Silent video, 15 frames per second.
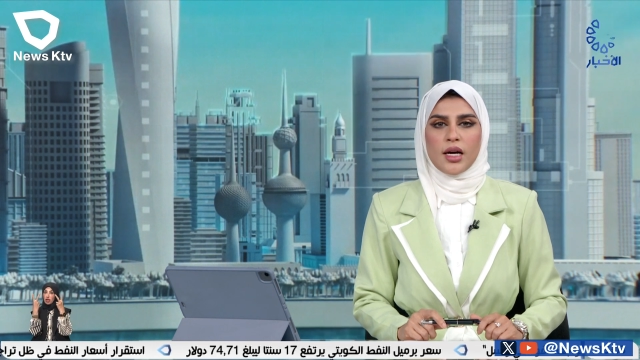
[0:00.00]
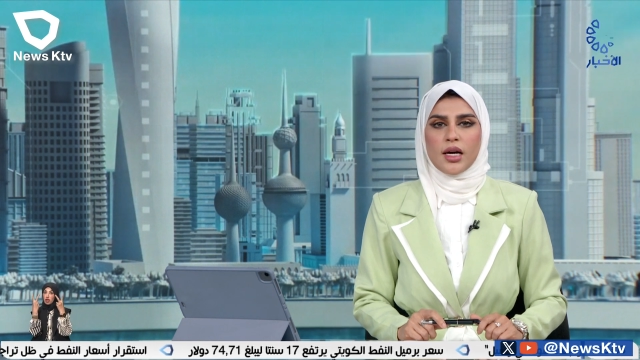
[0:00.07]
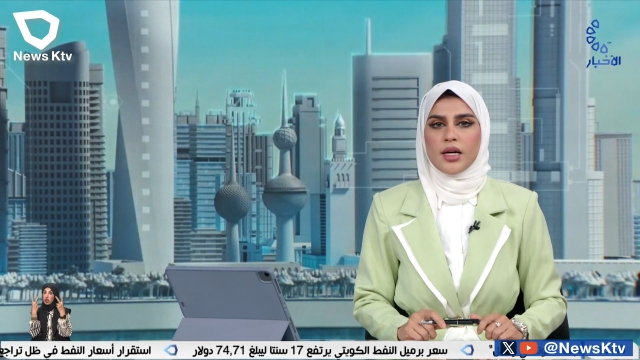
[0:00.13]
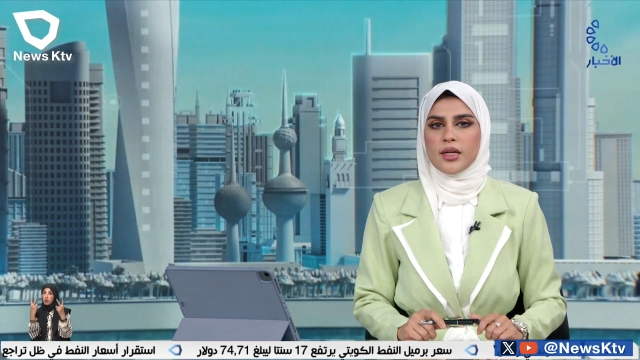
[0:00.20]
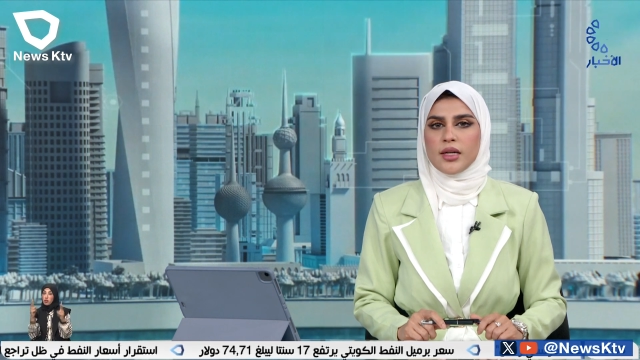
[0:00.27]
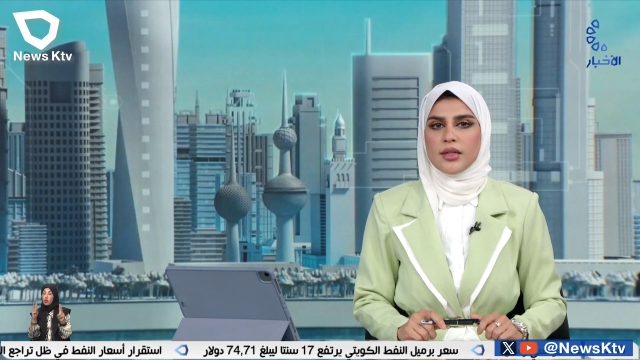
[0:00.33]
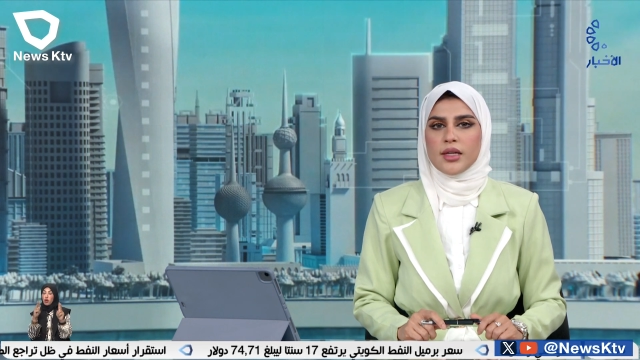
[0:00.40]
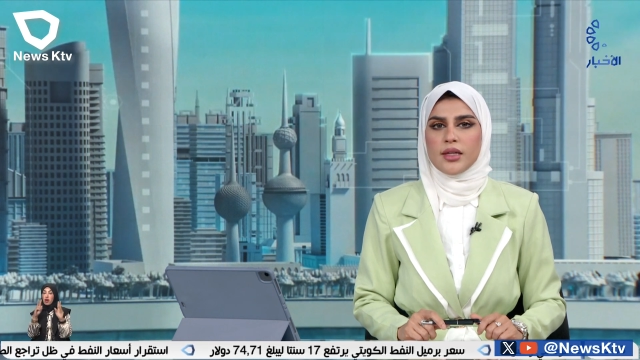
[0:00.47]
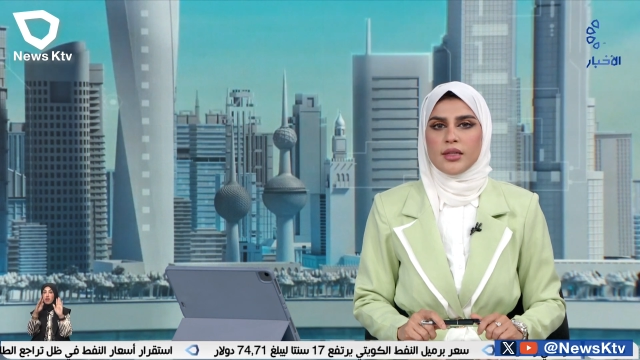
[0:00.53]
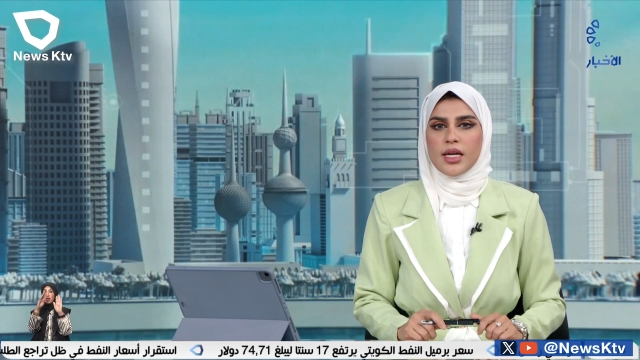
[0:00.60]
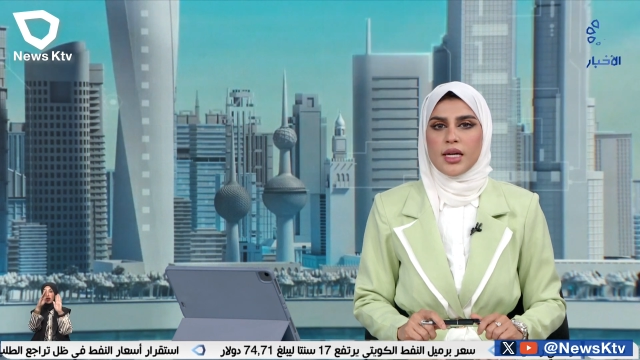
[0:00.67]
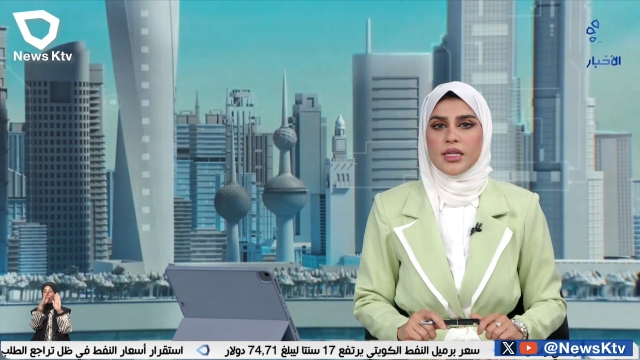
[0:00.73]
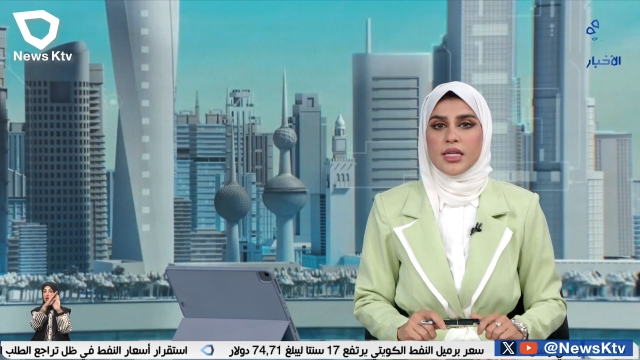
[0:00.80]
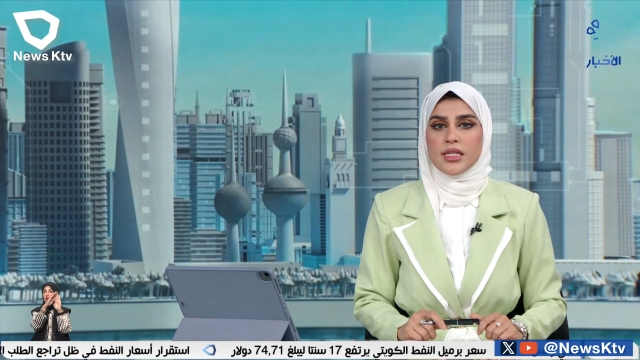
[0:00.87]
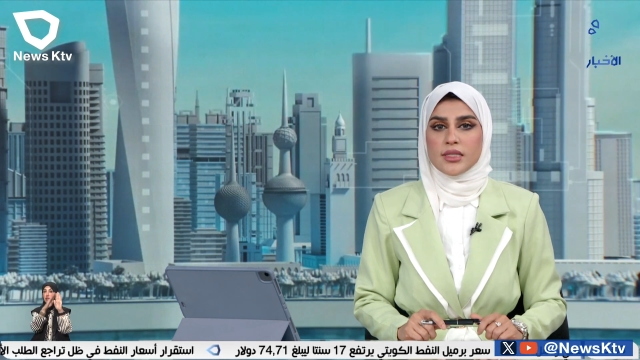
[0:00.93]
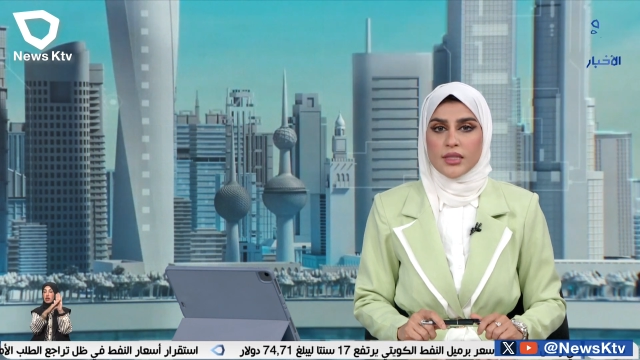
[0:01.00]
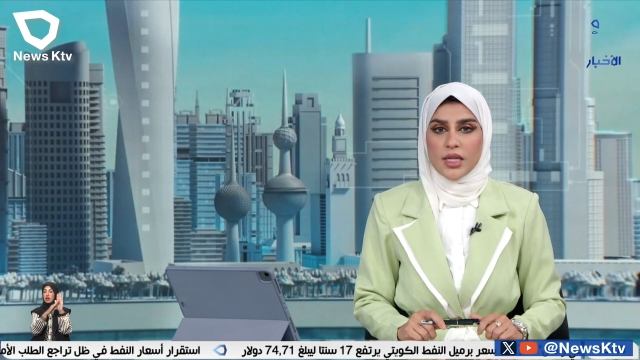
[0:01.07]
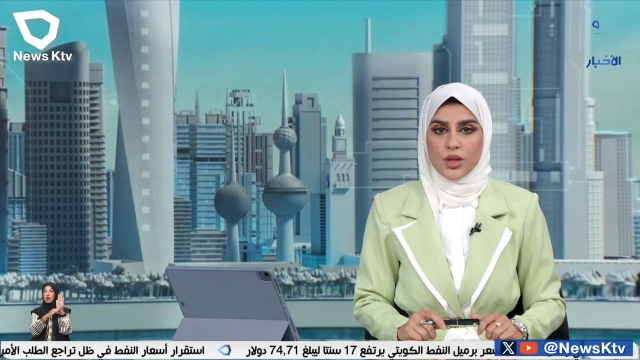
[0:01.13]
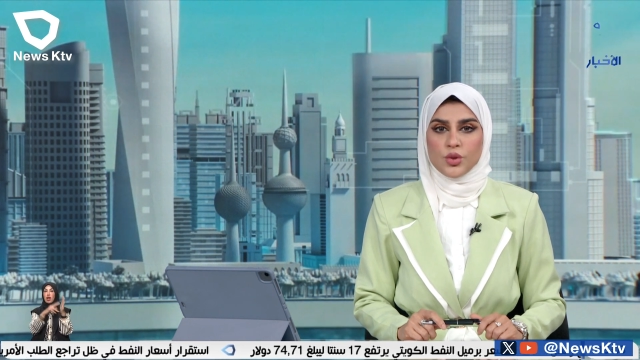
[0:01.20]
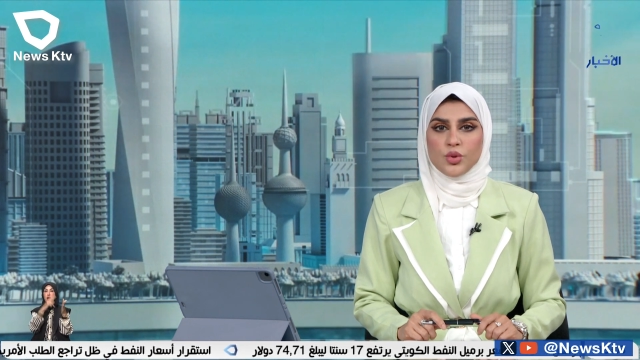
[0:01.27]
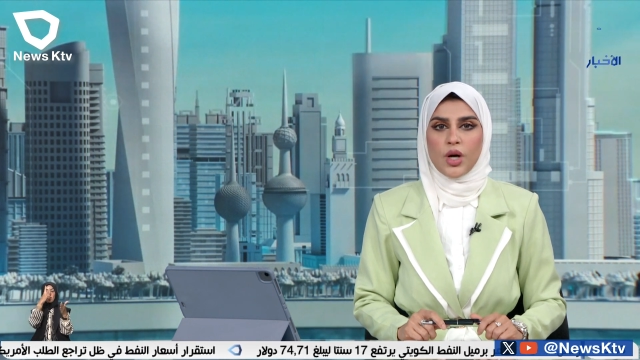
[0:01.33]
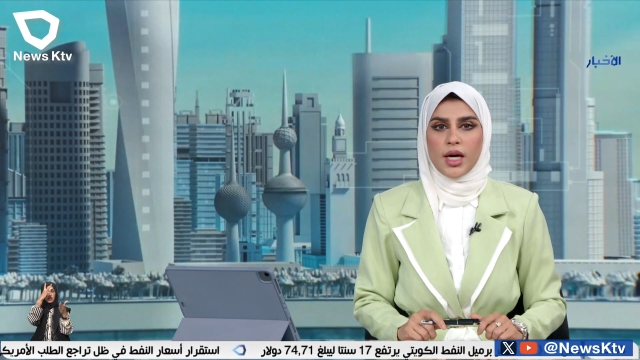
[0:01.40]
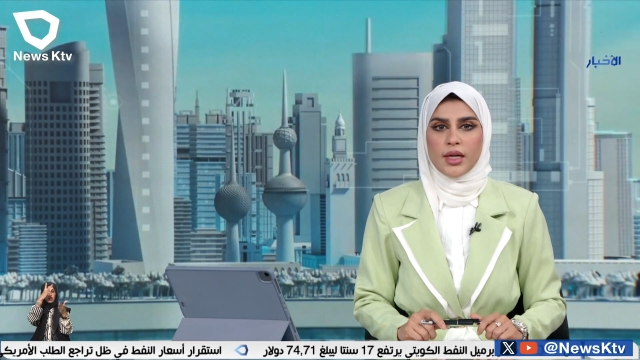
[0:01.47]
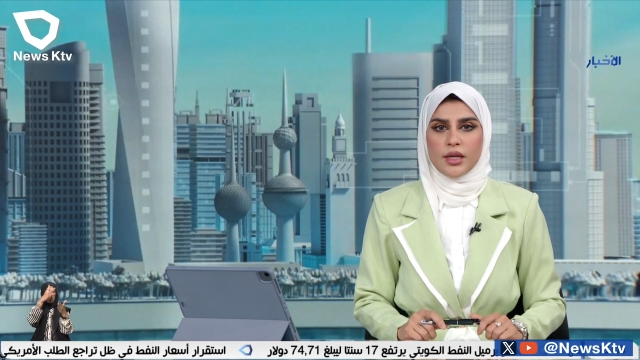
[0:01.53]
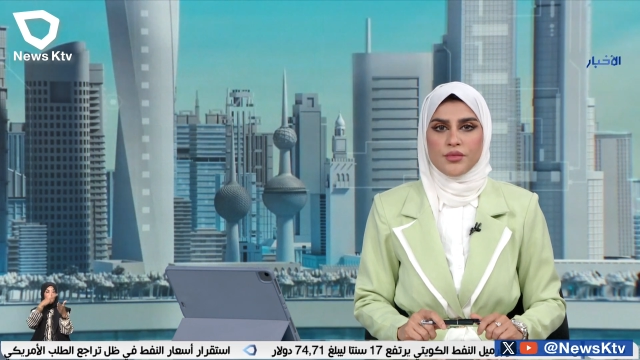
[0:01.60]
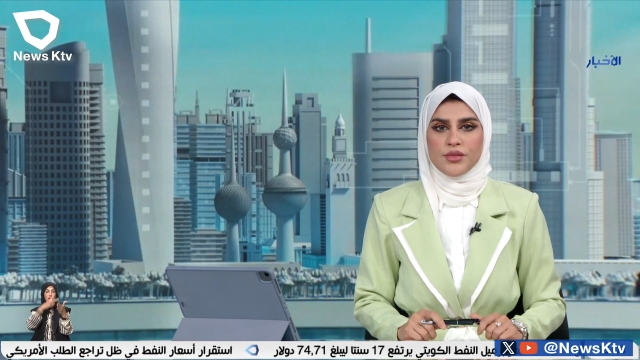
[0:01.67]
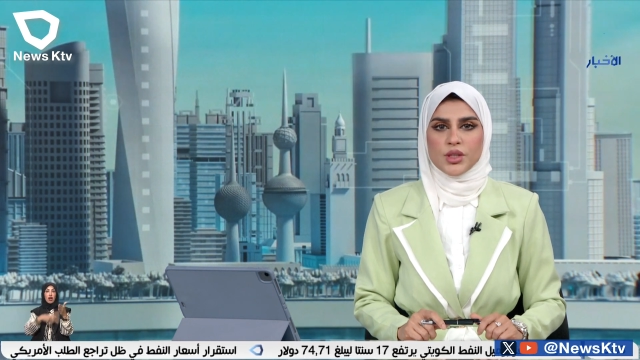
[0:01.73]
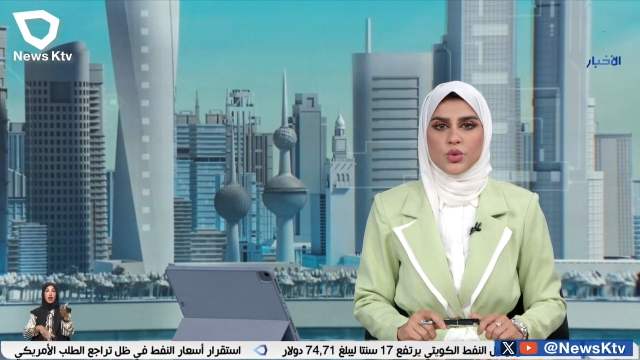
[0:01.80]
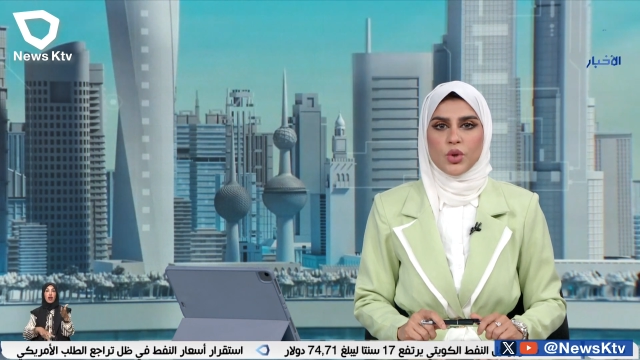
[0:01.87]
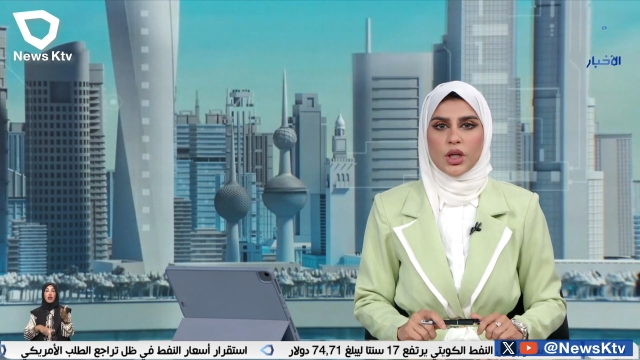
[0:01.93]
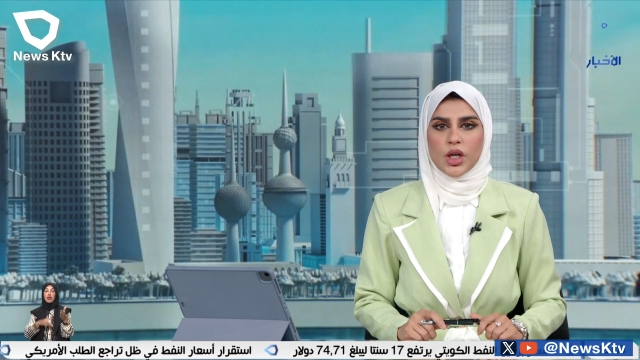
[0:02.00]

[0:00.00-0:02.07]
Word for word: قرارا يستند على الفتوى